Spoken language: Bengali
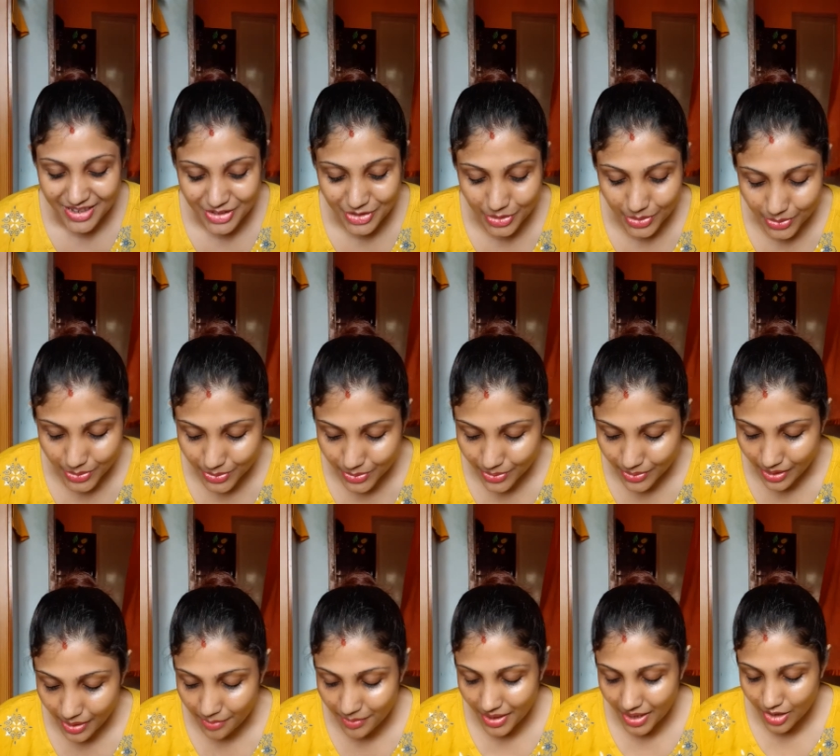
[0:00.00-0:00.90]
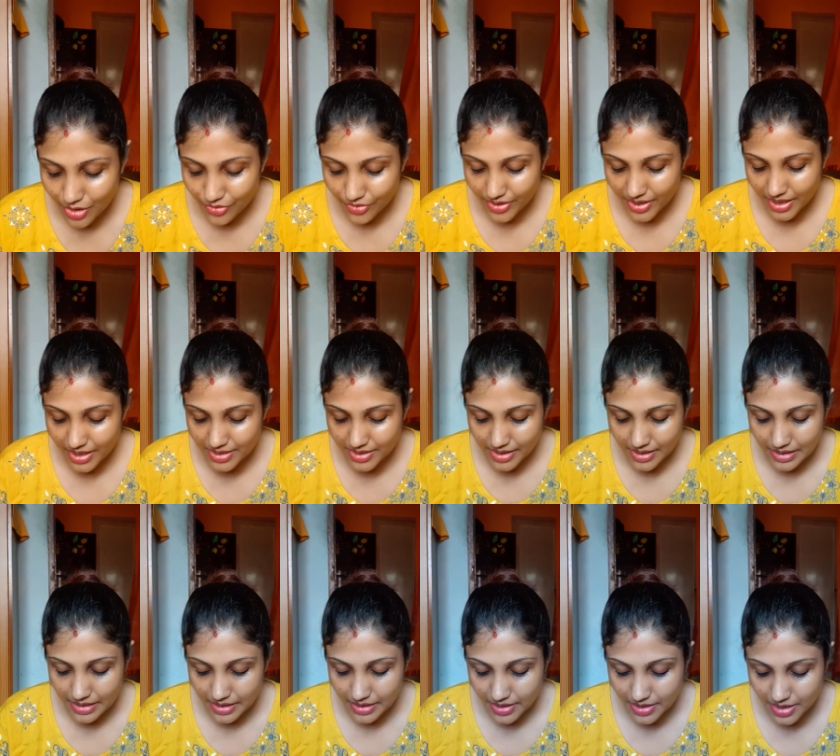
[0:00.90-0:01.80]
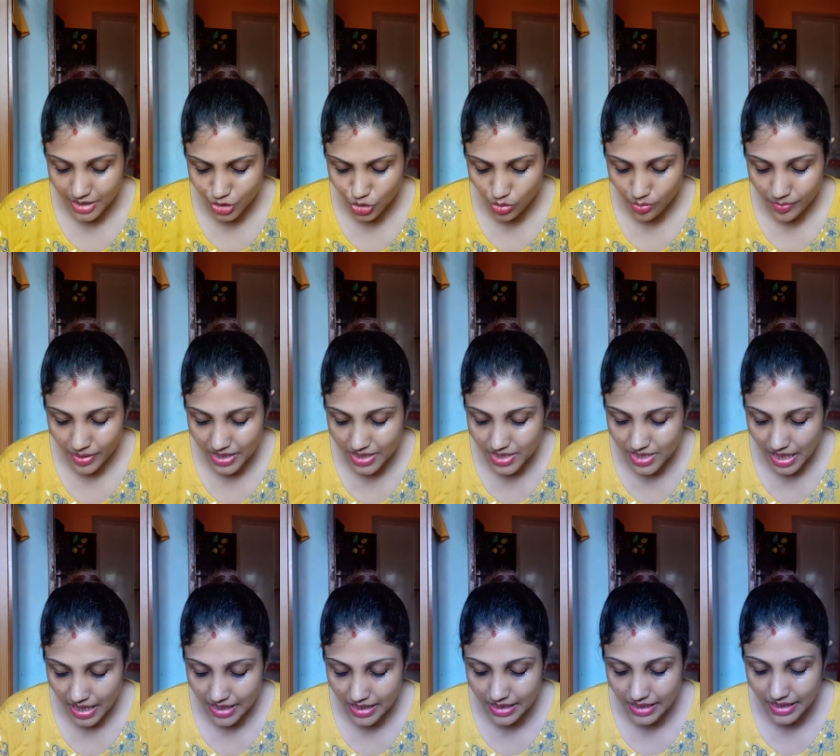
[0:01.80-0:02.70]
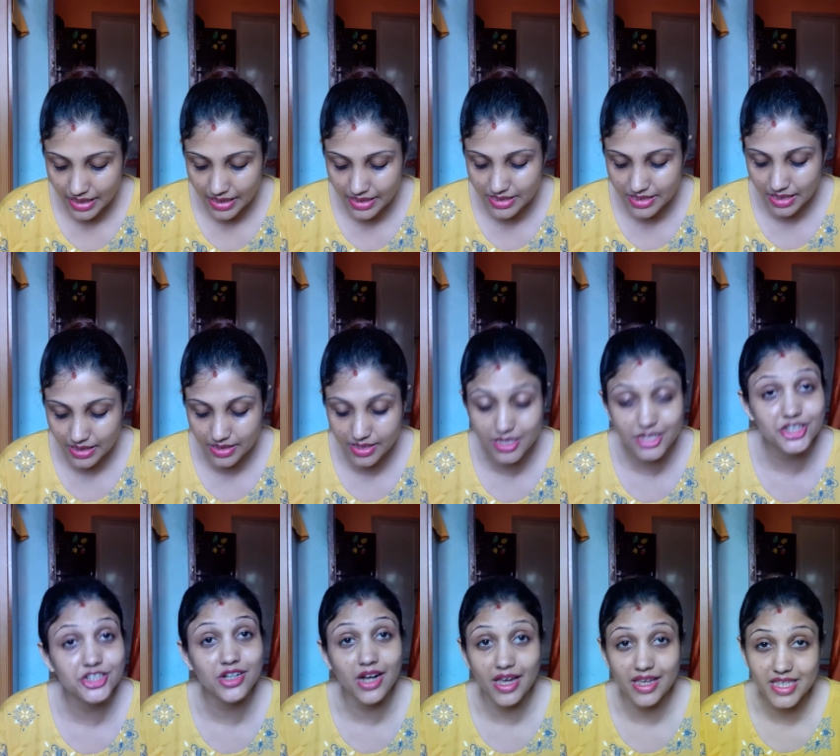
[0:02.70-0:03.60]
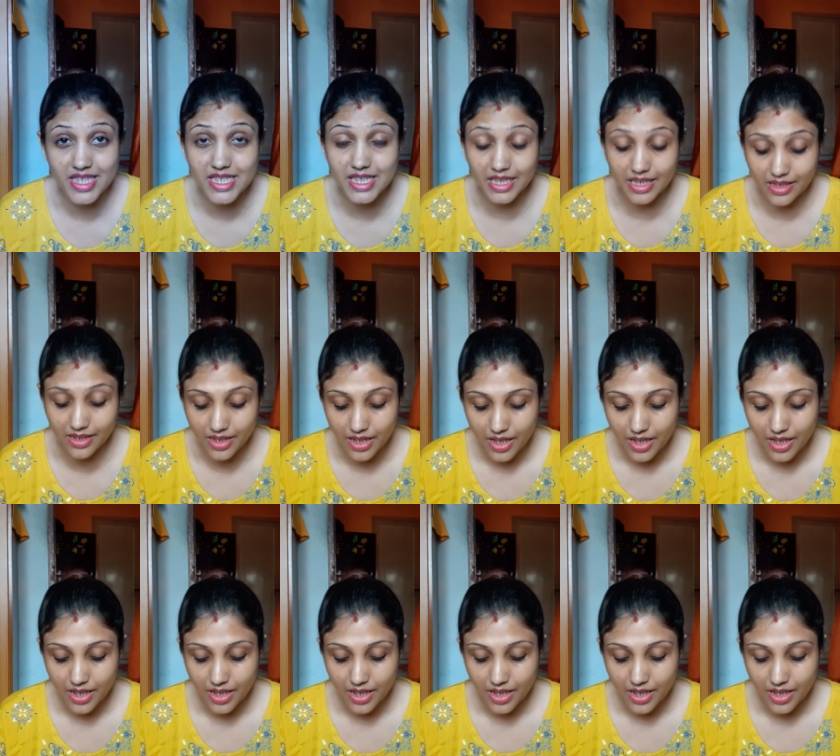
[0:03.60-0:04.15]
তো আমি অ্যালোভেরা জেল নিচ্ছি তোমরা চাইলে যাদের ড্রাই স্কিন